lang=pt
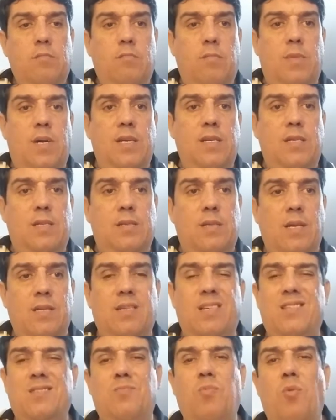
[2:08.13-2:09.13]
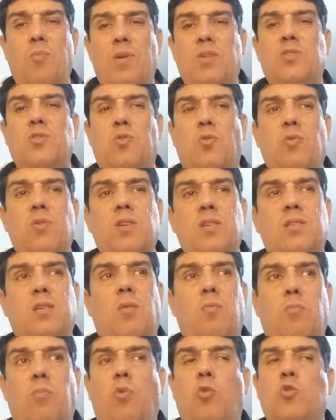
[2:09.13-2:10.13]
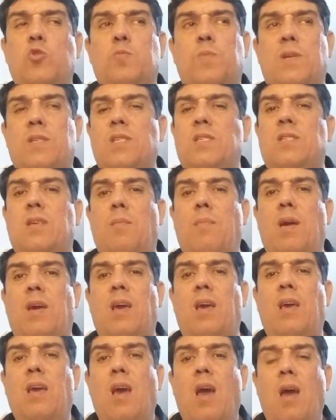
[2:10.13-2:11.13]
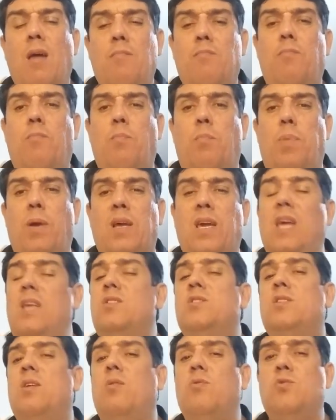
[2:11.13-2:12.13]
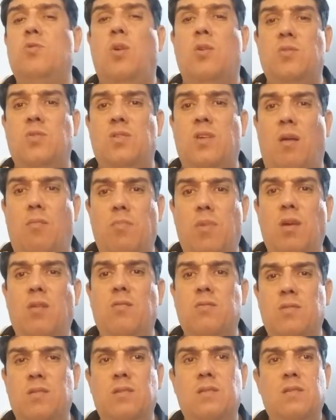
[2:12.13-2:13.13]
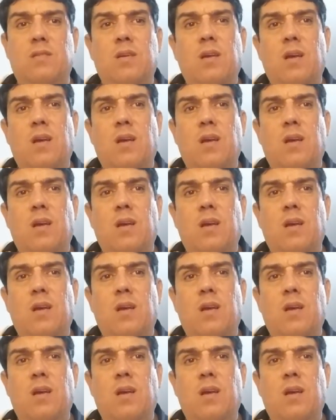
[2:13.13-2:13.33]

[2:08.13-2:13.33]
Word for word: Mas esses momentos ruins são bons para a gente saber que, para quem são os nossos amigos. Né?